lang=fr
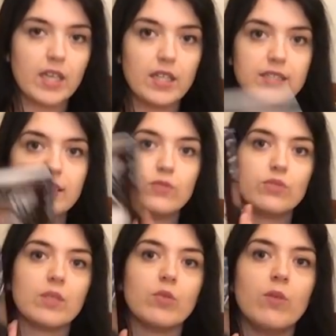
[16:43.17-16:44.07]
Euh, c'est tout
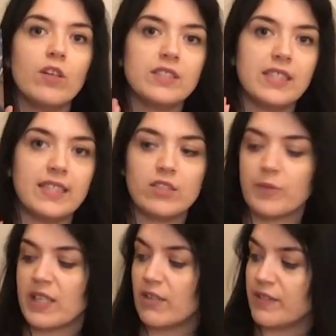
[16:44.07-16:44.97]
simplement des
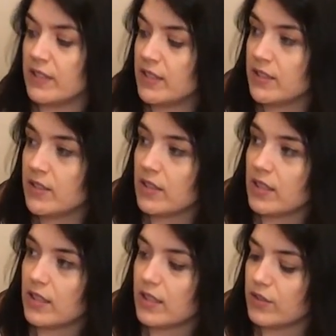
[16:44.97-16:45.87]
Anatomical
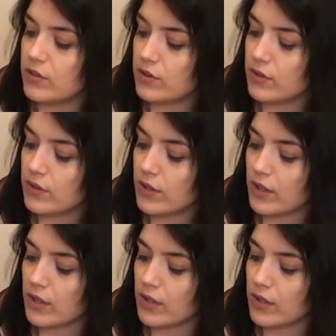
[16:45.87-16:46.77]
euh,
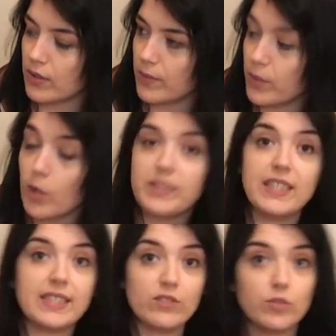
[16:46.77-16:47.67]
de Morbid
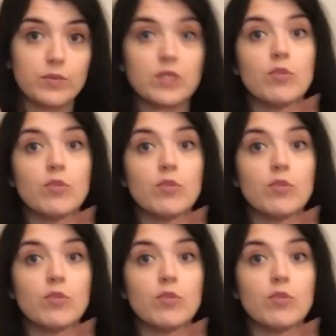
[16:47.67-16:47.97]
Anatomy.